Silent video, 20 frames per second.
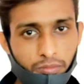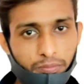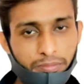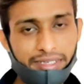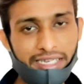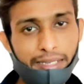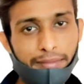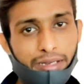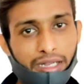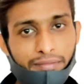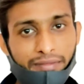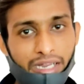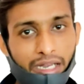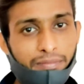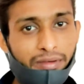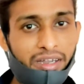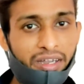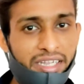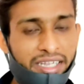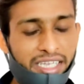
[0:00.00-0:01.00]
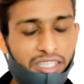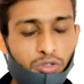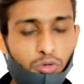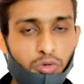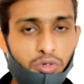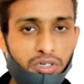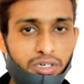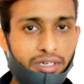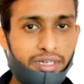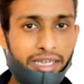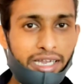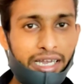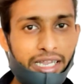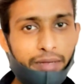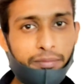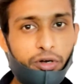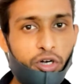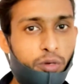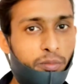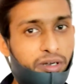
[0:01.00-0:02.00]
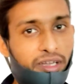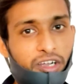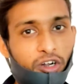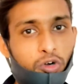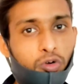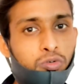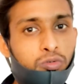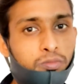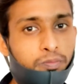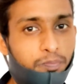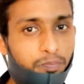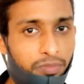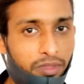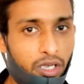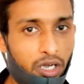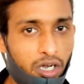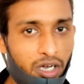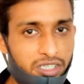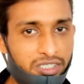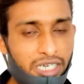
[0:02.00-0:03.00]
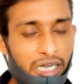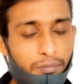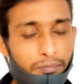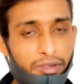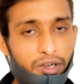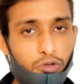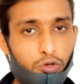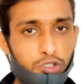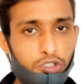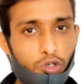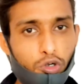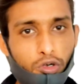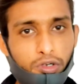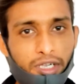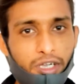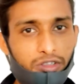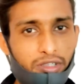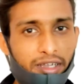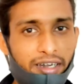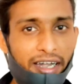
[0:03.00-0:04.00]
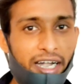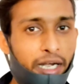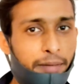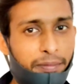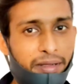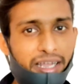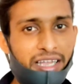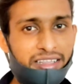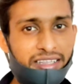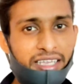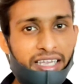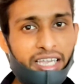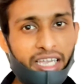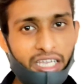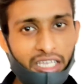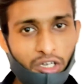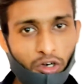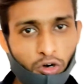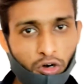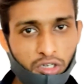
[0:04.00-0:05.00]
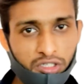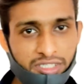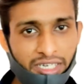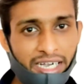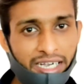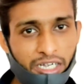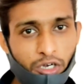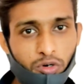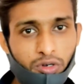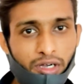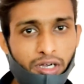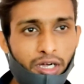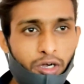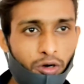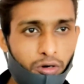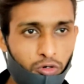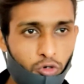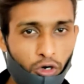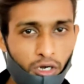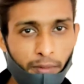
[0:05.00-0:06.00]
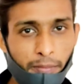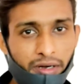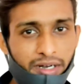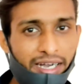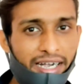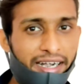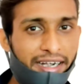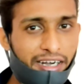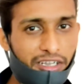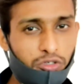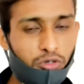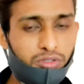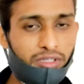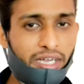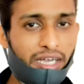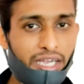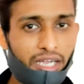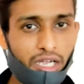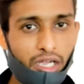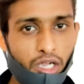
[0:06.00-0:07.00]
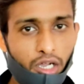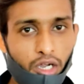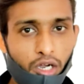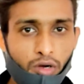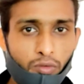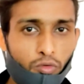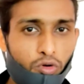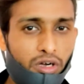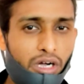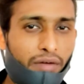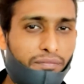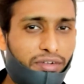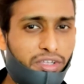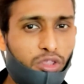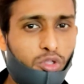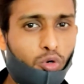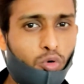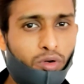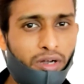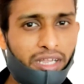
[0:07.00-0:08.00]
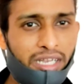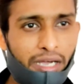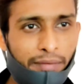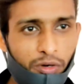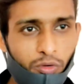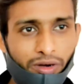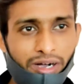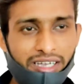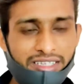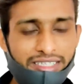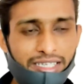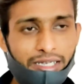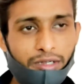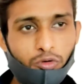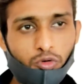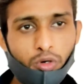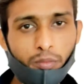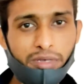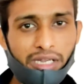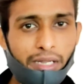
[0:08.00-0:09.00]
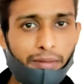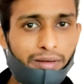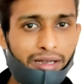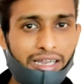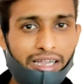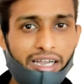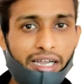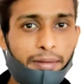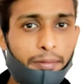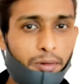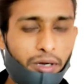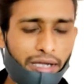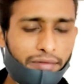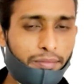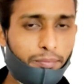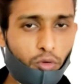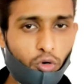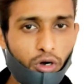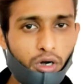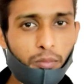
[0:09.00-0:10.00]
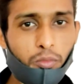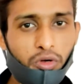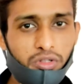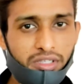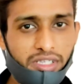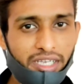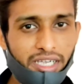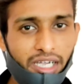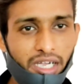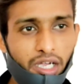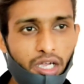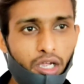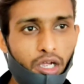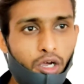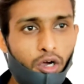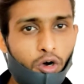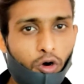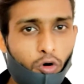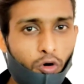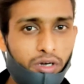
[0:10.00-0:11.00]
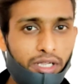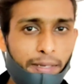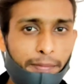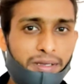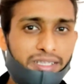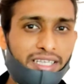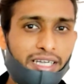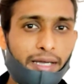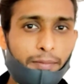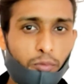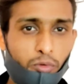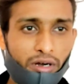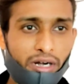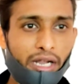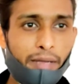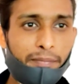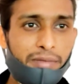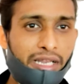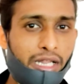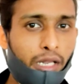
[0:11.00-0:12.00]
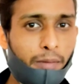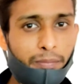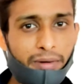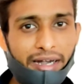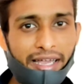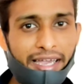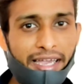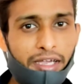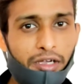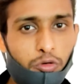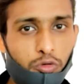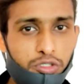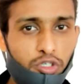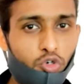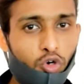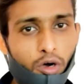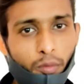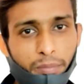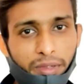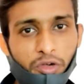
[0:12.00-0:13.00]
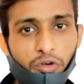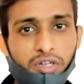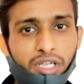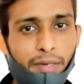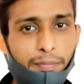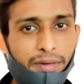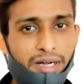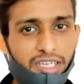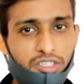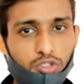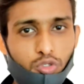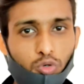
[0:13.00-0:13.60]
बिजली बिल अवेलेबल नहीं है तो उनके लिए वीडियो बना रहा हूँ जहाँ फिर कुछ लोग क्या होता है रेंट पे रहते हैं और जहाँ का उनका डॉक्यूमेंट का एड्रेस होता है वो काफ़ी दूर है जाकर वहाँ से उनको बिजली बिल लाने में काफ़ी प्रॉब्लम होती है और उनके पास अगर पुराना बिल पड़ा है उसकी कॉपी है उनके पास